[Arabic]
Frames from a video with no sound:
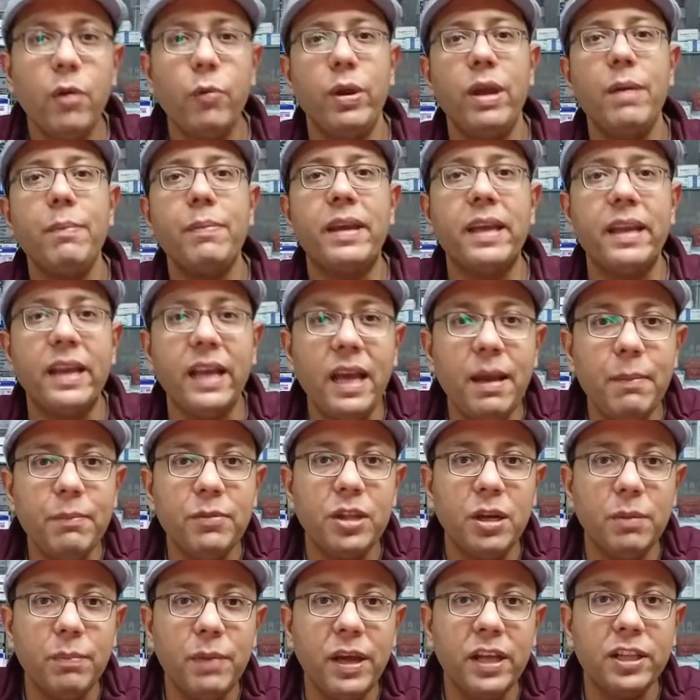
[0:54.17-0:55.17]
ويمكن
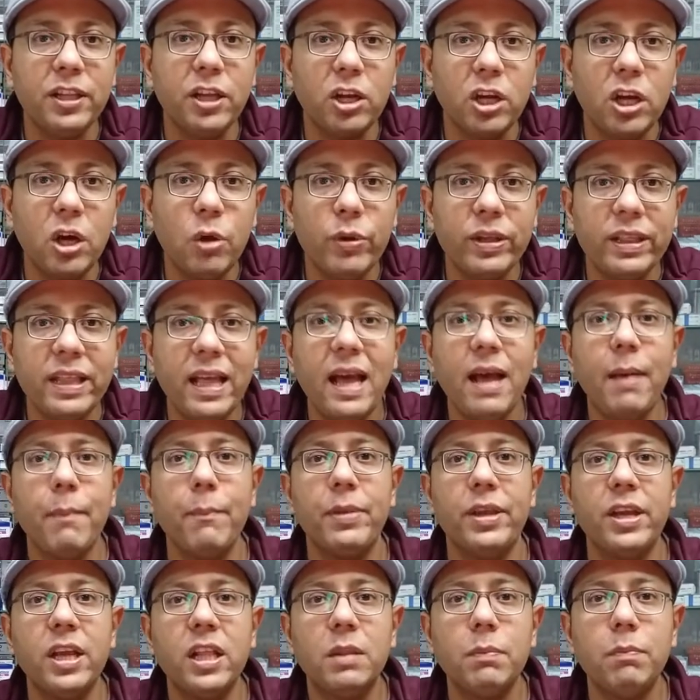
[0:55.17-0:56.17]
حمض المعده القوي ده
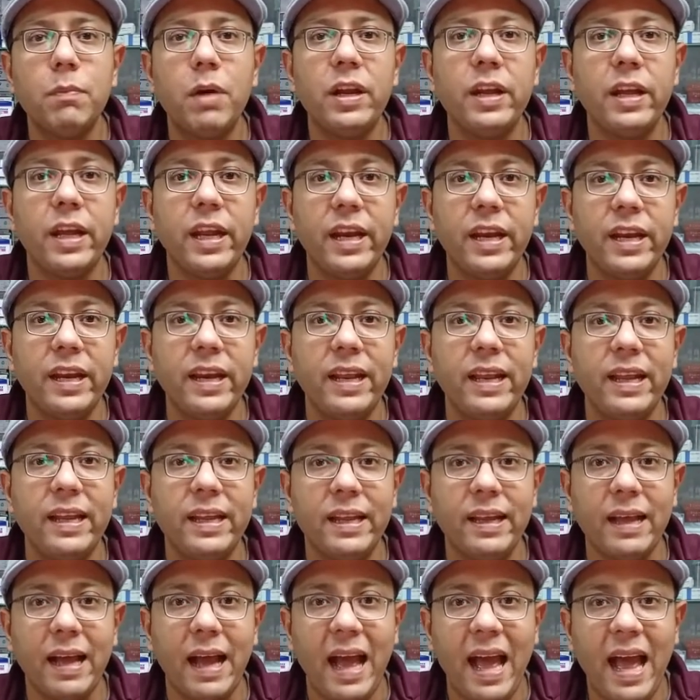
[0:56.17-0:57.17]
بيضمن
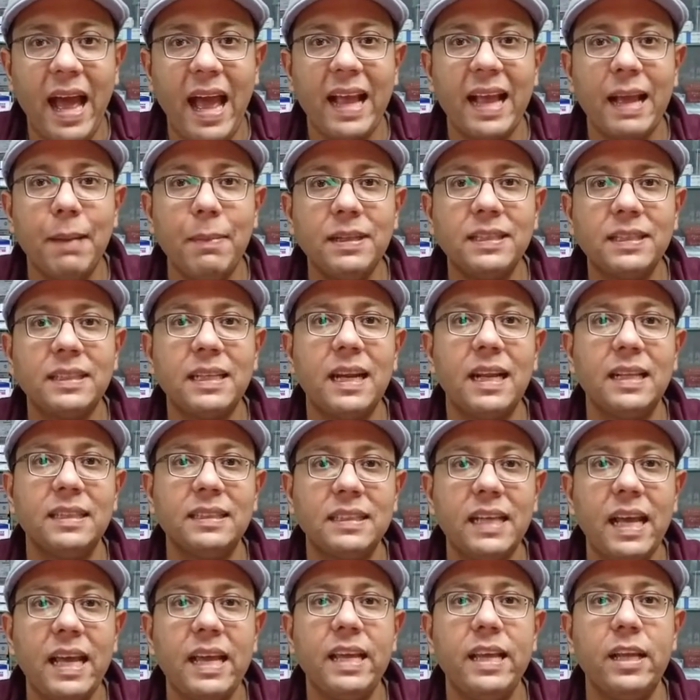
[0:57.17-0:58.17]
ان حاجه مثلا
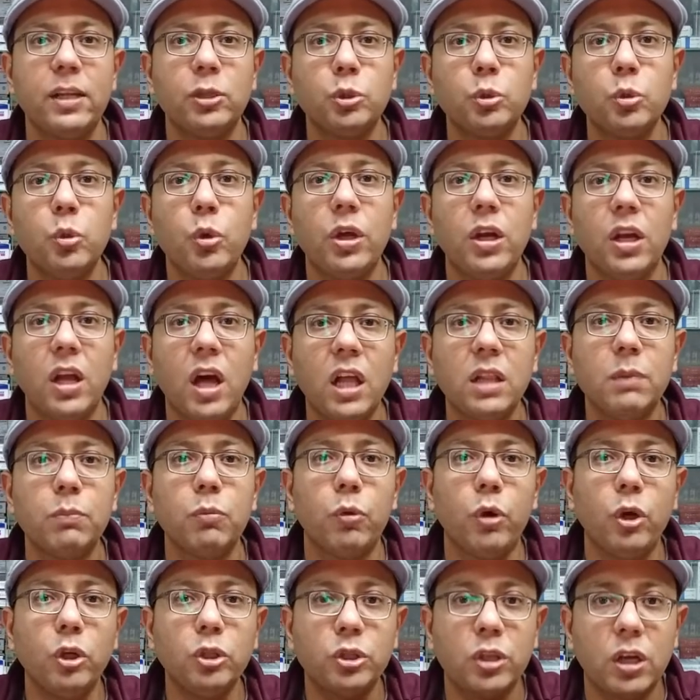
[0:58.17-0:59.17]
زي سوء الهضم
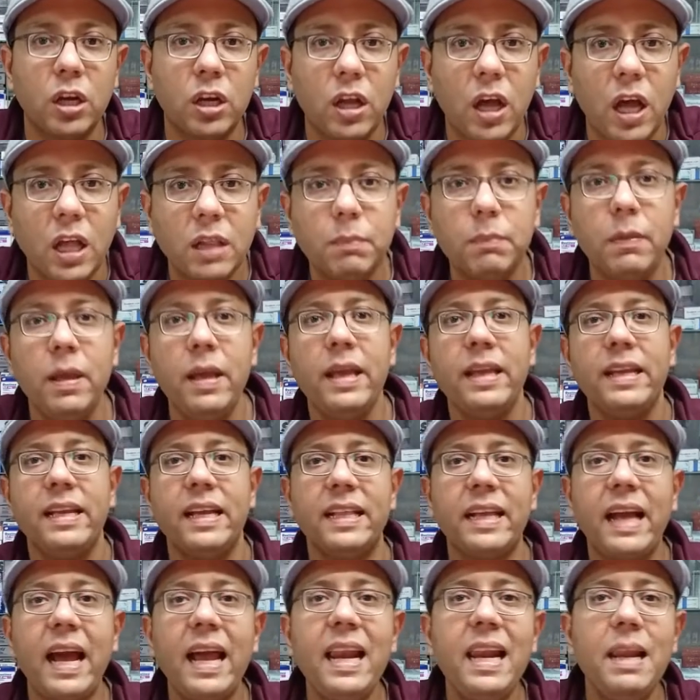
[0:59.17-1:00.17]
وعسر الهضم
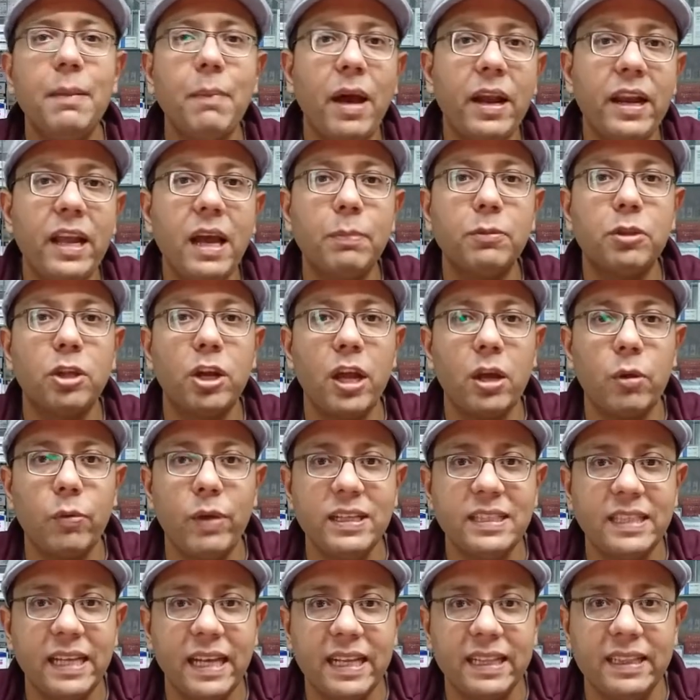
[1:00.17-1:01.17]
يتغلب عليها بطريقه
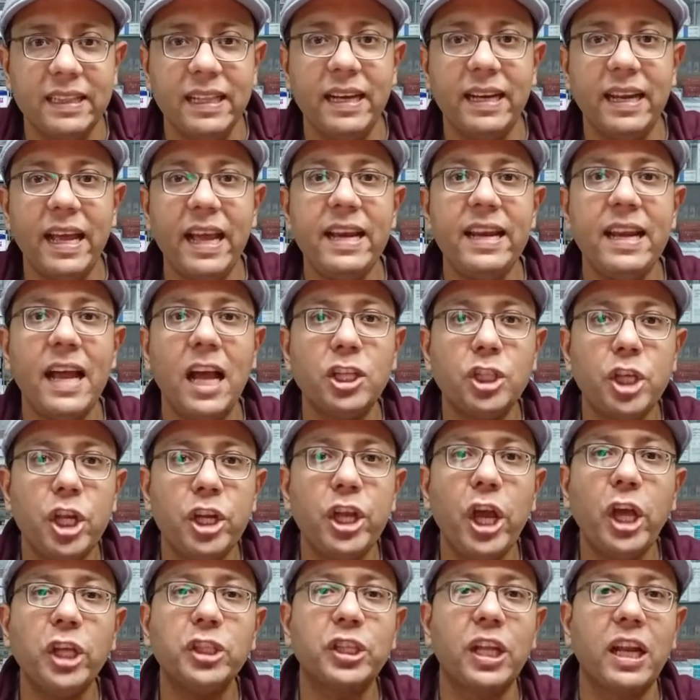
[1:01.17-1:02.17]
كويسه جدا لان
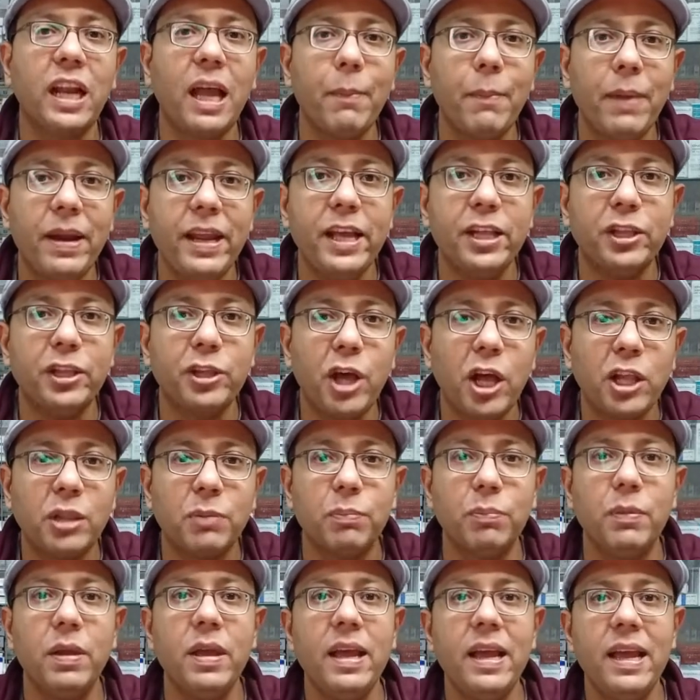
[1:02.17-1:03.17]
عشان يحصل عمليه
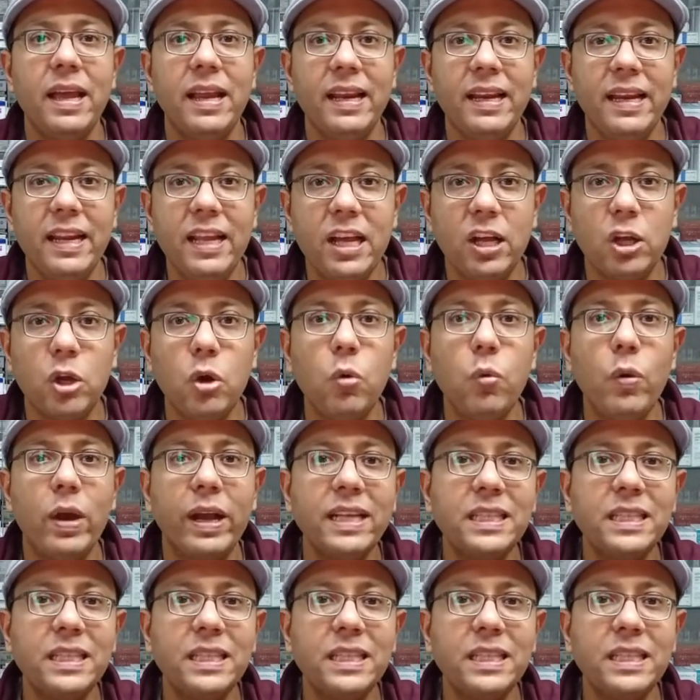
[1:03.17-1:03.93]
هضم جوه